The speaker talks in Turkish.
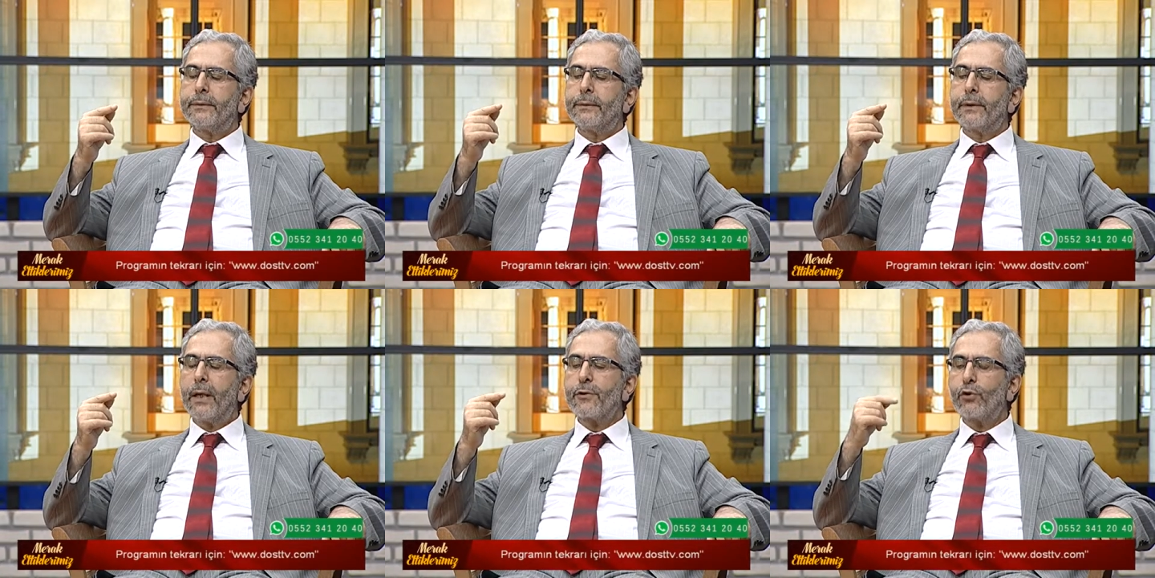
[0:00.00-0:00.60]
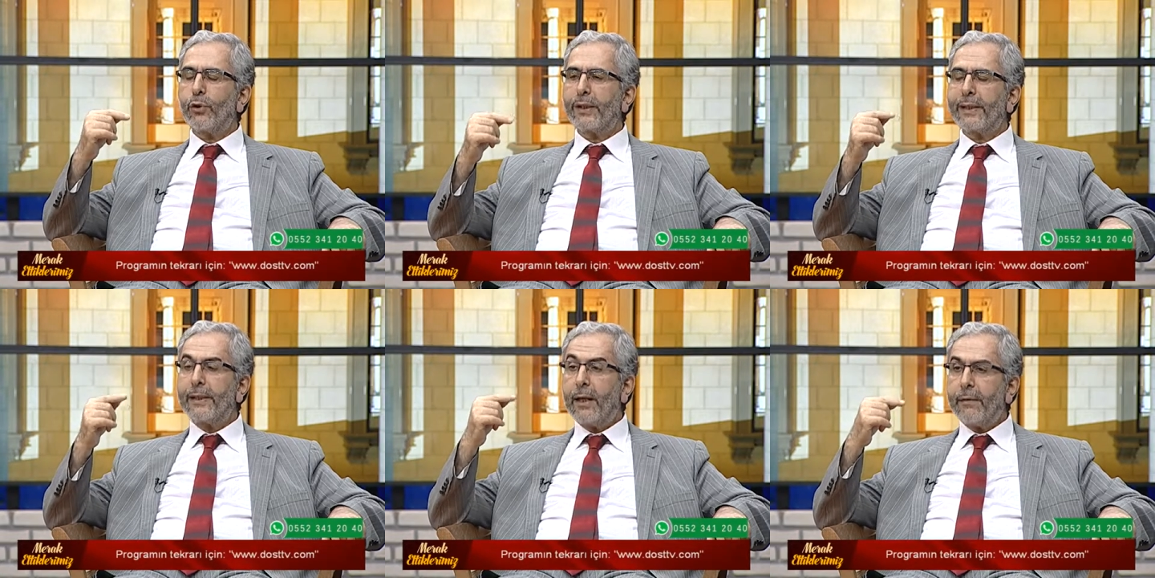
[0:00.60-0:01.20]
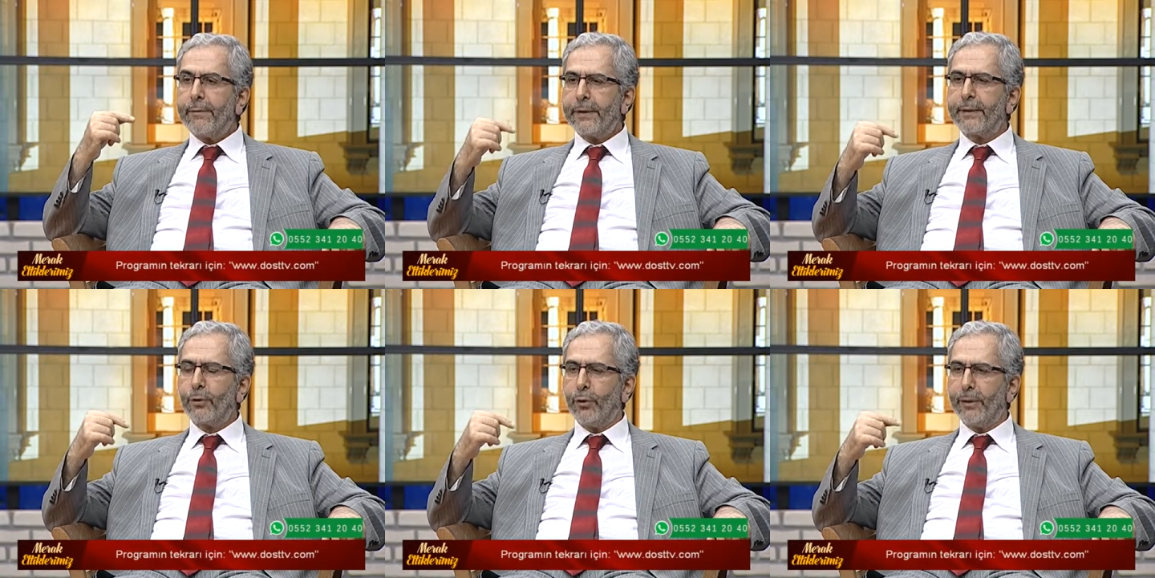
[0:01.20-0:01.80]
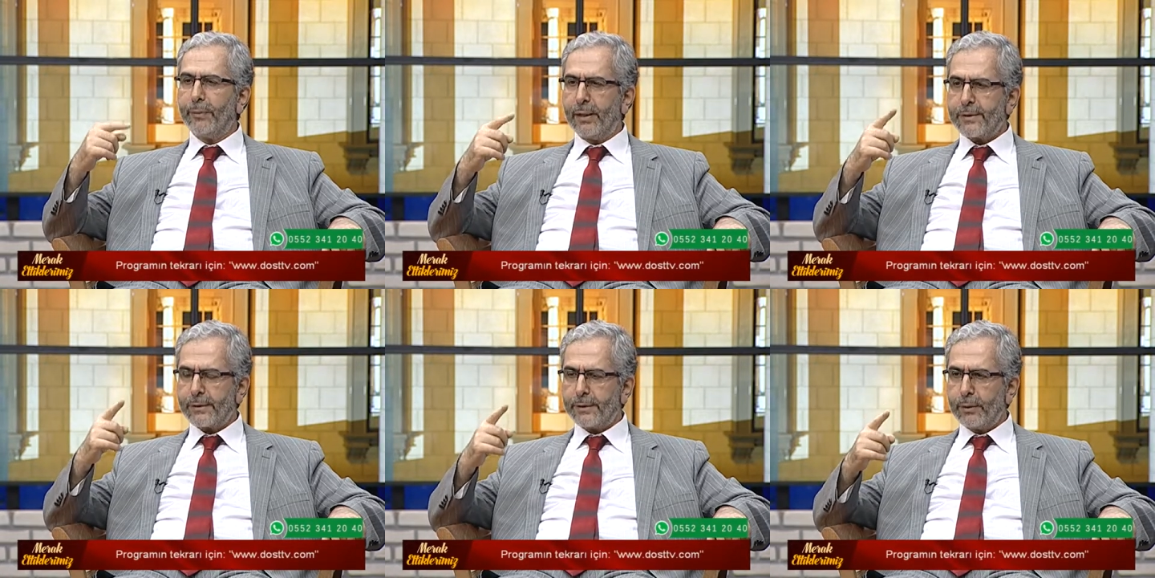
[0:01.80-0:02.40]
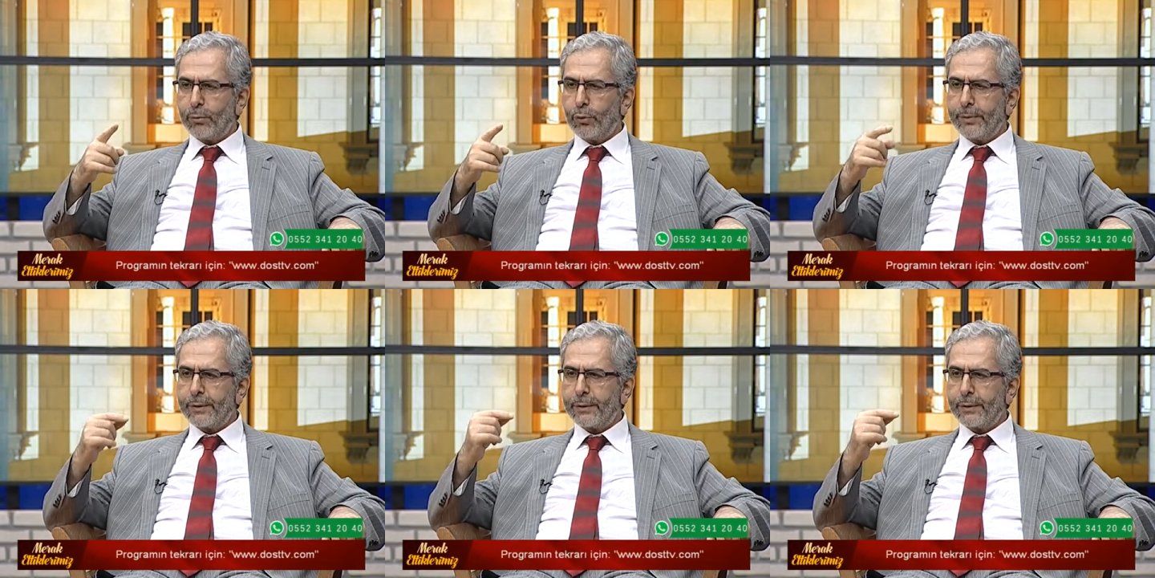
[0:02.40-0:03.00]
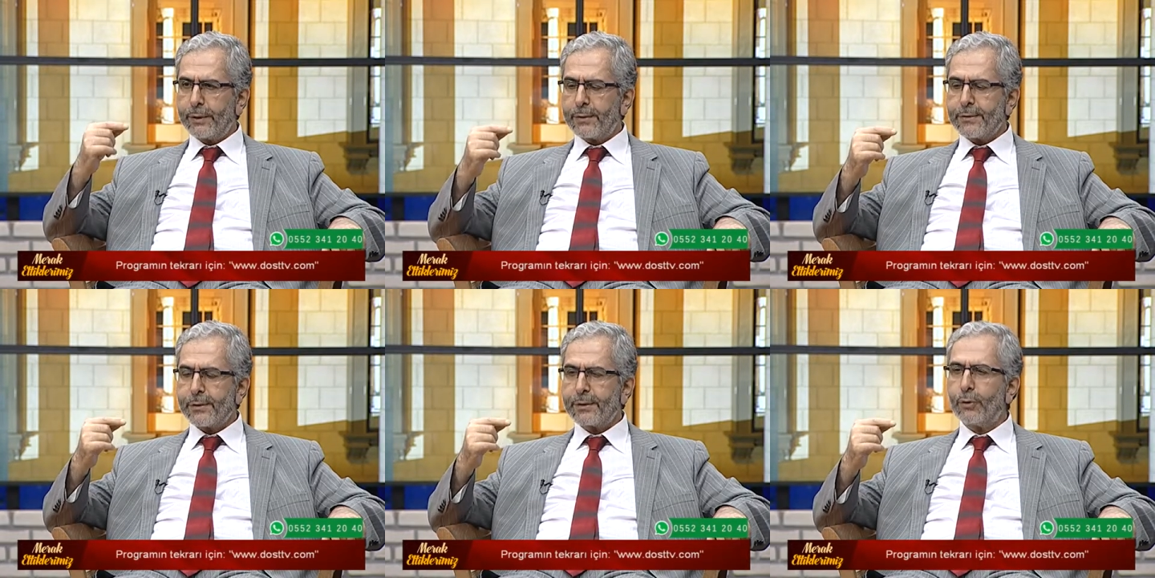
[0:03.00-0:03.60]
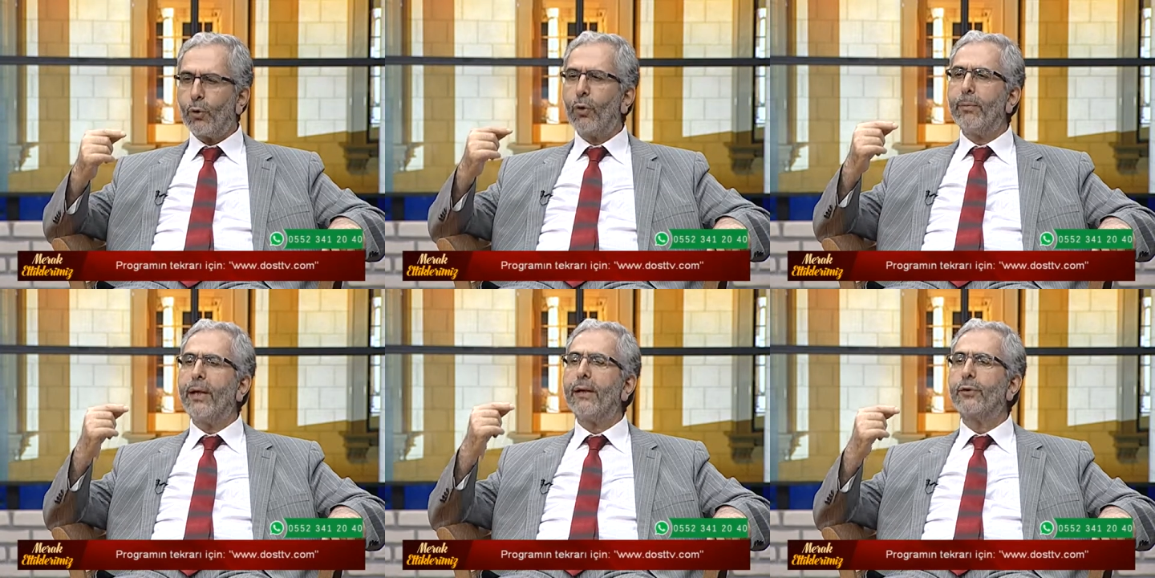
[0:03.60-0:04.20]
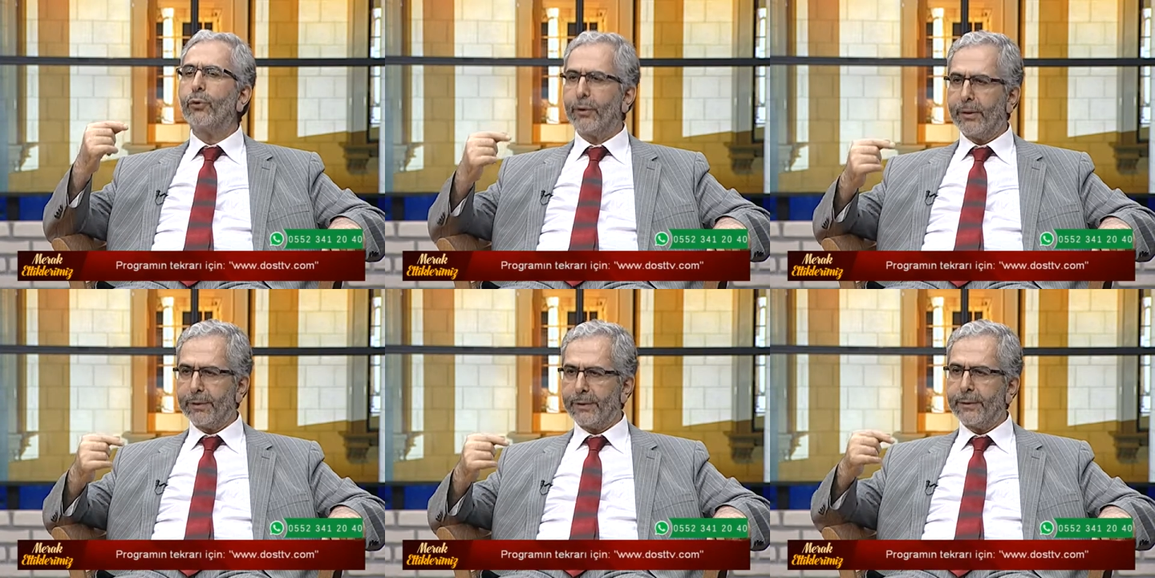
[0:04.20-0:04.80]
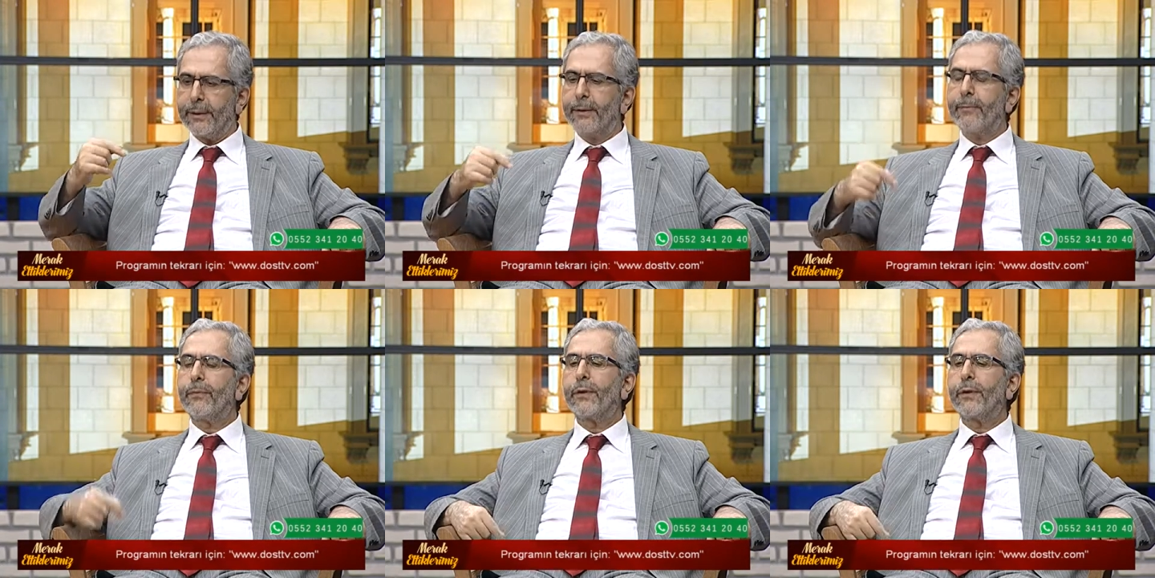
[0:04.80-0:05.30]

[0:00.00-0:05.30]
daha sonra hilafet dönemi Hazreti Ebu Bekir, Hazreti Ömer döneminde